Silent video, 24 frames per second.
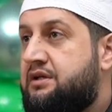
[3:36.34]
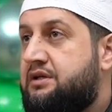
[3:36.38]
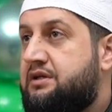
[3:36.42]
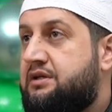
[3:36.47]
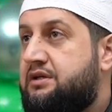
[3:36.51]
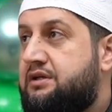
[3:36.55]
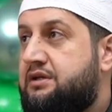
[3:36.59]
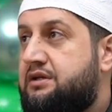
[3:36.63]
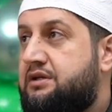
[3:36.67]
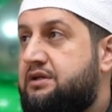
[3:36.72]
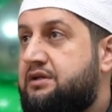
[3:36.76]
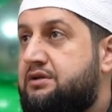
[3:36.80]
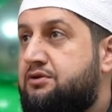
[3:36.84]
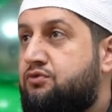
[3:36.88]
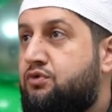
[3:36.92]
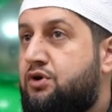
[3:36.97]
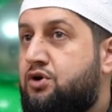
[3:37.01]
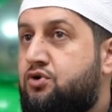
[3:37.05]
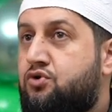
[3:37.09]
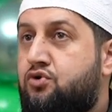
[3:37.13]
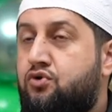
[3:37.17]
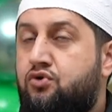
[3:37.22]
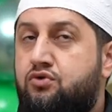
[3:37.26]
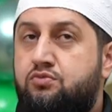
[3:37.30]
И
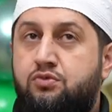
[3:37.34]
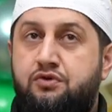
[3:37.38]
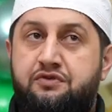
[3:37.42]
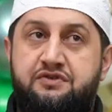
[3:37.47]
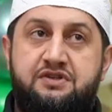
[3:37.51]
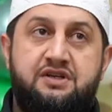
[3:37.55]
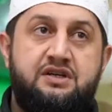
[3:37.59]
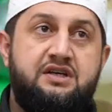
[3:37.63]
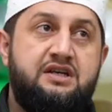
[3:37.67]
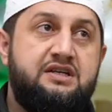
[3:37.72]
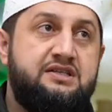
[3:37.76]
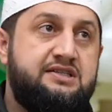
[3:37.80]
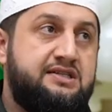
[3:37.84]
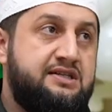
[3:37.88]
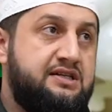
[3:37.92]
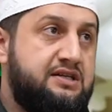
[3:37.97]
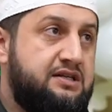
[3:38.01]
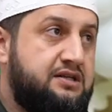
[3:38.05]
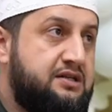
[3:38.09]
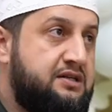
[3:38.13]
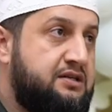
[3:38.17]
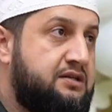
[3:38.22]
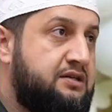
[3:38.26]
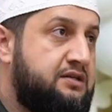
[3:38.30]
вокруг муфтия,
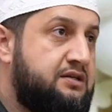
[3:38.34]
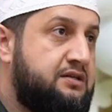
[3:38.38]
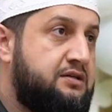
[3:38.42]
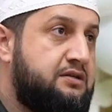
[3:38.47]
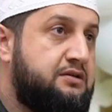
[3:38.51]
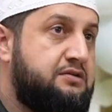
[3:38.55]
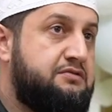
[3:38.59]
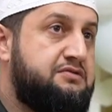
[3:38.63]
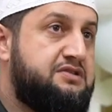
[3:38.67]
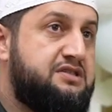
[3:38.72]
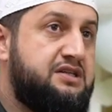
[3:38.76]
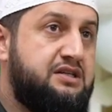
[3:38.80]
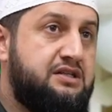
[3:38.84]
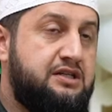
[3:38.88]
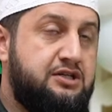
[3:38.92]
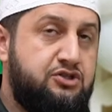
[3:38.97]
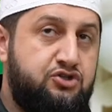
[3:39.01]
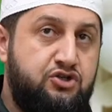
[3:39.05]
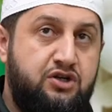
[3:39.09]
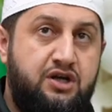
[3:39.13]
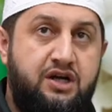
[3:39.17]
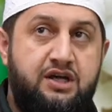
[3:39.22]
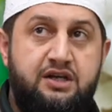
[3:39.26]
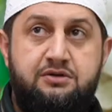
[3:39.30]
если все
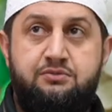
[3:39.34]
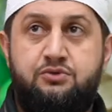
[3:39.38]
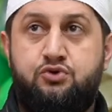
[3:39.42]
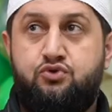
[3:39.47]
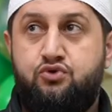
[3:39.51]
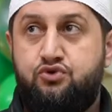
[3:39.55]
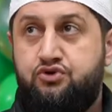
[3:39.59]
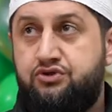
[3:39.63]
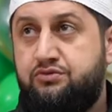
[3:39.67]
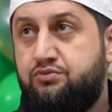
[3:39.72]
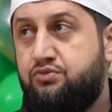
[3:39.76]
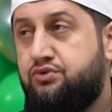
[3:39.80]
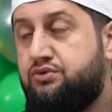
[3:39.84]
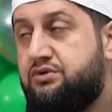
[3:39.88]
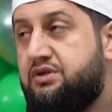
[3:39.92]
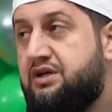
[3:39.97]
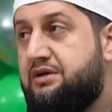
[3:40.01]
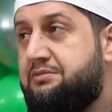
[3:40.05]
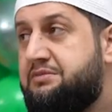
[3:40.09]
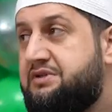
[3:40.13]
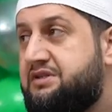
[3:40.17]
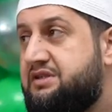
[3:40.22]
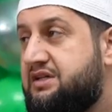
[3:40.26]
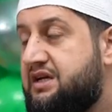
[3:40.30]
наши алимы тоже будут
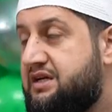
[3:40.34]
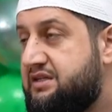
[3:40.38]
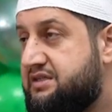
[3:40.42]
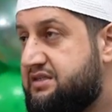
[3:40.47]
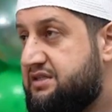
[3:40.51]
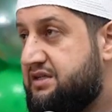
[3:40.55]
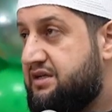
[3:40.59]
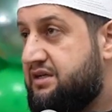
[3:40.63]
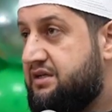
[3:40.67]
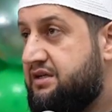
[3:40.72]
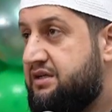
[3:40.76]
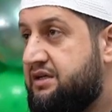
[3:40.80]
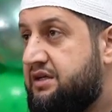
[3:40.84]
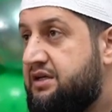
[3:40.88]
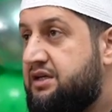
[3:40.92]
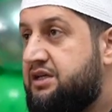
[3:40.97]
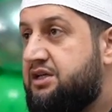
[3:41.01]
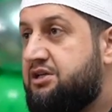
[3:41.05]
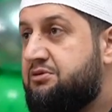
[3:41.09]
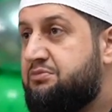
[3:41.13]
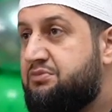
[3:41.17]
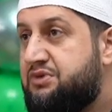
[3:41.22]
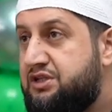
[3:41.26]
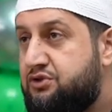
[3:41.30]
объединяться,
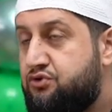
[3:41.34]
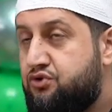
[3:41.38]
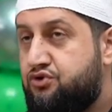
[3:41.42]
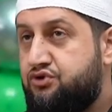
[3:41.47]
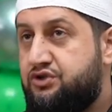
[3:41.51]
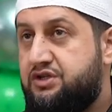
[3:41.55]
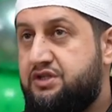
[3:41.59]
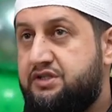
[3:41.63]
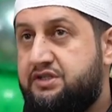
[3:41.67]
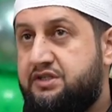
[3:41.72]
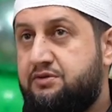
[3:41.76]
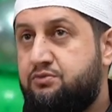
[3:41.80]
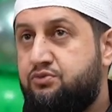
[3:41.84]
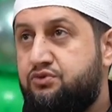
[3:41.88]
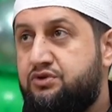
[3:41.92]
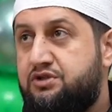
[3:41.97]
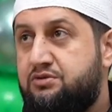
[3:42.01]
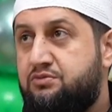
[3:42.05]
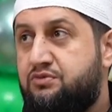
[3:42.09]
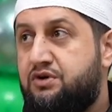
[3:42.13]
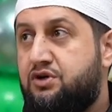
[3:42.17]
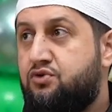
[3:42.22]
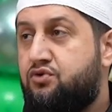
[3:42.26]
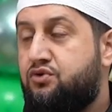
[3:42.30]
и мы тоже, если
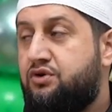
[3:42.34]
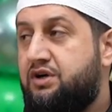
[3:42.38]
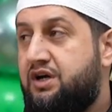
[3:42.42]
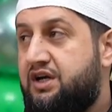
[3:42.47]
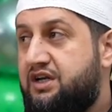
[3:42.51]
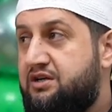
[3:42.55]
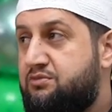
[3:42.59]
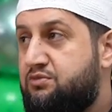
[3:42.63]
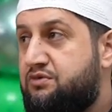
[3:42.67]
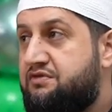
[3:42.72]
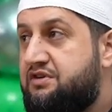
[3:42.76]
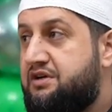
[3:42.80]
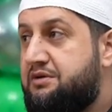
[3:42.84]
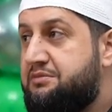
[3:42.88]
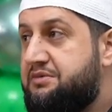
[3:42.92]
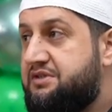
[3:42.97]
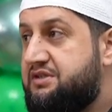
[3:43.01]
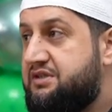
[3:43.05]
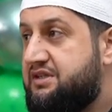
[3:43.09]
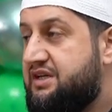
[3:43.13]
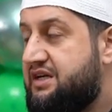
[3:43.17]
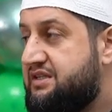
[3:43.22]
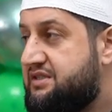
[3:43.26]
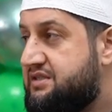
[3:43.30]
будем вокруг алимов
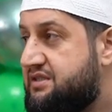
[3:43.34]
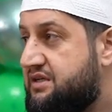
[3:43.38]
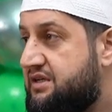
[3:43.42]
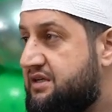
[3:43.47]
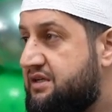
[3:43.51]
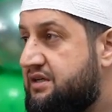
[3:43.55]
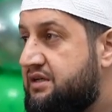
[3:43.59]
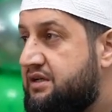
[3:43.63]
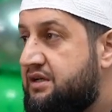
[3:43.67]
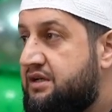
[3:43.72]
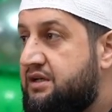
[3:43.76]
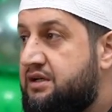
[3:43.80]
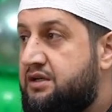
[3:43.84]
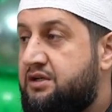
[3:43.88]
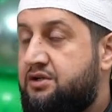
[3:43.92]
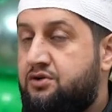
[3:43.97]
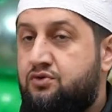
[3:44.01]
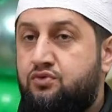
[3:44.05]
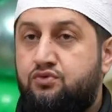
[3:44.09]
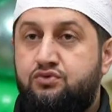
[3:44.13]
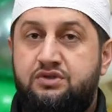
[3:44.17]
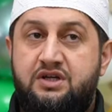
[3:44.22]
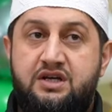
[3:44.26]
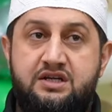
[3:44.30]
объединяться,
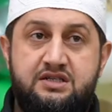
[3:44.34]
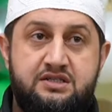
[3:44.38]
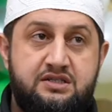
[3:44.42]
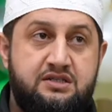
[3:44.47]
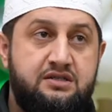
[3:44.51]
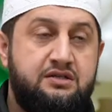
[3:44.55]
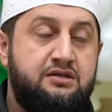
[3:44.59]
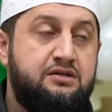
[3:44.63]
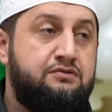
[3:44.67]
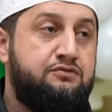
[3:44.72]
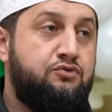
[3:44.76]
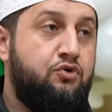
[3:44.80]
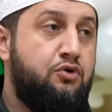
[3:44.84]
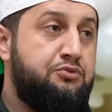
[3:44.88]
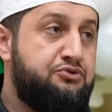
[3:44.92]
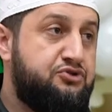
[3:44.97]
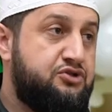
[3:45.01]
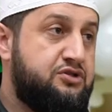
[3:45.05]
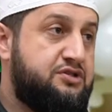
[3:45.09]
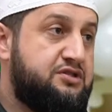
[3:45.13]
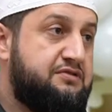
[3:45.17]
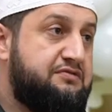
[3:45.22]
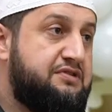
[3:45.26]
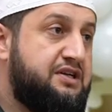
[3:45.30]
у нас в
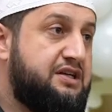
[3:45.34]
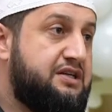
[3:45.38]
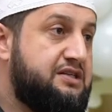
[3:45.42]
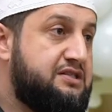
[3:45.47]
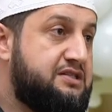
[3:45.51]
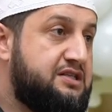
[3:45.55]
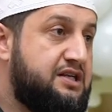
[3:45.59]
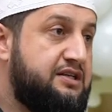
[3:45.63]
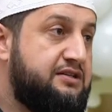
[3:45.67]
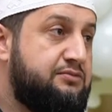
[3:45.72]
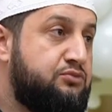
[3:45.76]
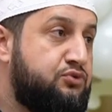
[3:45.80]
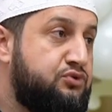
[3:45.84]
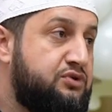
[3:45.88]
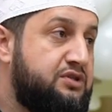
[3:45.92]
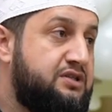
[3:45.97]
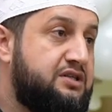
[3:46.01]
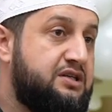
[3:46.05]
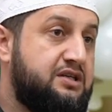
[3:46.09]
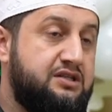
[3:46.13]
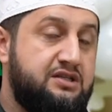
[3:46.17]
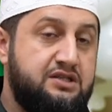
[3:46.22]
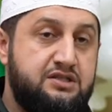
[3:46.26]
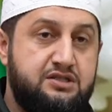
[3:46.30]
обществе в Дагестане будет
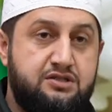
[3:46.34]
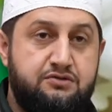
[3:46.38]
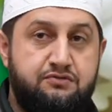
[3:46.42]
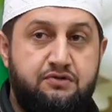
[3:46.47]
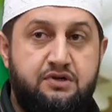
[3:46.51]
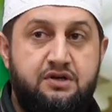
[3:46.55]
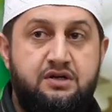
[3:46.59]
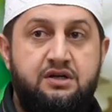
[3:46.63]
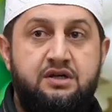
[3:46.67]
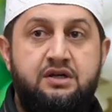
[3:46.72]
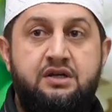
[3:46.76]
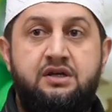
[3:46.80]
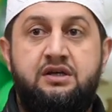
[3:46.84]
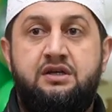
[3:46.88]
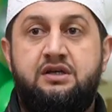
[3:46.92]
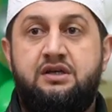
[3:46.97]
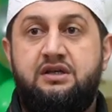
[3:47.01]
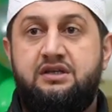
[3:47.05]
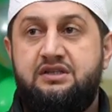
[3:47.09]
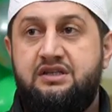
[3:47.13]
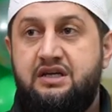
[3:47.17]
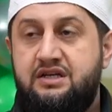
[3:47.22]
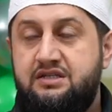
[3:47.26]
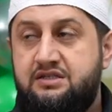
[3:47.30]
единство.
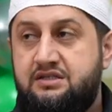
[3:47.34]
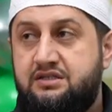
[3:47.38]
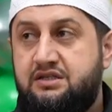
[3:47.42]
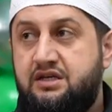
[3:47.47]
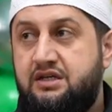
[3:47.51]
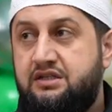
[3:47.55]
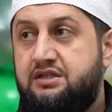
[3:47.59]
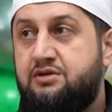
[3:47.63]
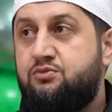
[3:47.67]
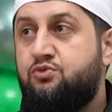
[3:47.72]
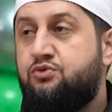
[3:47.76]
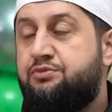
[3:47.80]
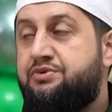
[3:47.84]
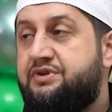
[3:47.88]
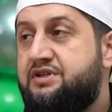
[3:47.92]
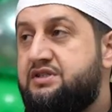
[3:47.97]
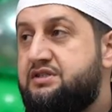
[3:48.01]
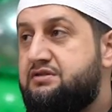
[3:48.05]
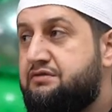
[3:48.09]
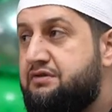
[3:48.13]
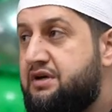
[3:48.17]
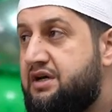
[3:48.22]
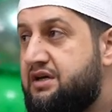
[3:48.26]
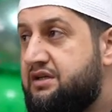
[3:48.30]
И нас к этому
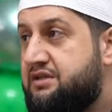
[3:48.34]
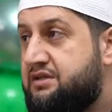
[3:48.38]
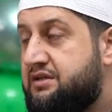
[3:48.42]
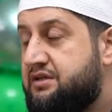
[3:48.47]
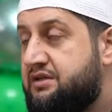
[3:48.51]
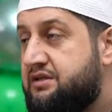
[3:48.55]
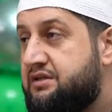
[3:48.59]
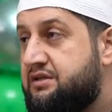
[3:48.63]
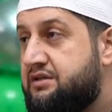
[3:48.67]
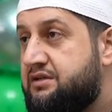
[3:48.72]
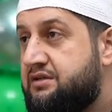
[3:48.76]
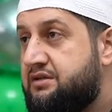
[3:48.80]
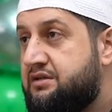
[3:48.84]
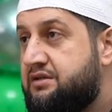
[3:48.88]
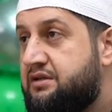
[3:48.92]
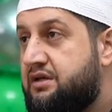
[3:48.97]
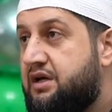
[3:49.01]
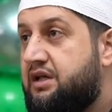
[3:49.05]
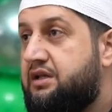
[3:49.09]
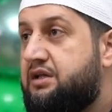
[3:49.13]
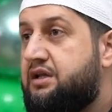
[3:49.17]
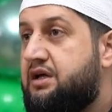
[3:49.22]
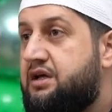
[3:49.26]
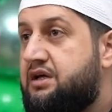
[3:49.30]
призывает
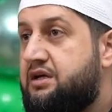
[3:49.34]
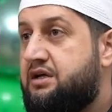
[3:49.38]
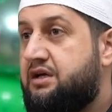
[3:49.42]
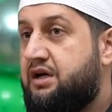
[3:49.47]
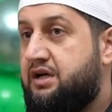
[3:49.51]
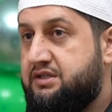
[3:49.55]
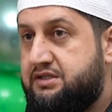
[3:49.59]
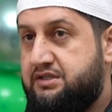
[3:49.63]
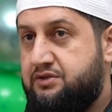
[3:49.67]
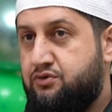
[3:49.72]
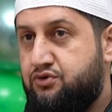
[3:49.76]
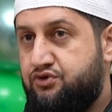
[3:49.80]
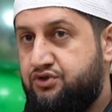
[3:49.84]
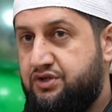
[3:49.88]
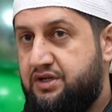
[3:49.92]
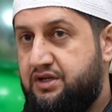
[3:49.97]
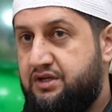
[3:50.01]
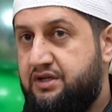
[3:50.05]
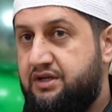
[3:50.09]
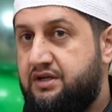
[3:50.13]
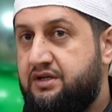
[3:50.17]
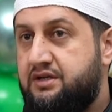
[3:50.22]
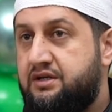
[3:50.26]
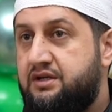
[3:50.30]
Аллах
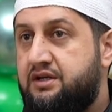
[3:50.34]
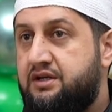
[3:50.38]
Аззаваджалла.